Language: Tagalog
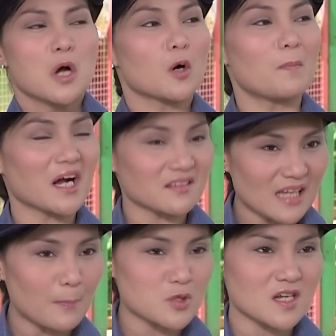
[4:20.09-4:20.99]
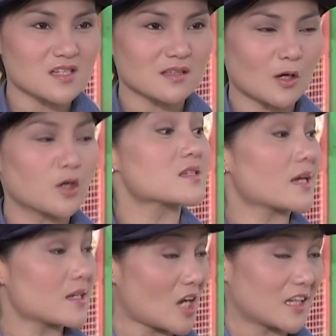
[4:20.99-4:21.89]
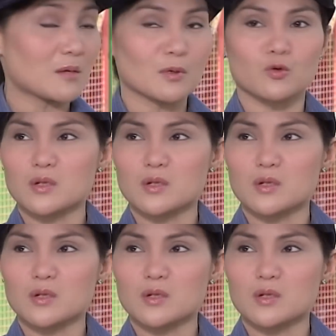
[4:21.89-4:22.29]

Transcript: Kung pagkatapos ng isang taon, sige, tsaka tayo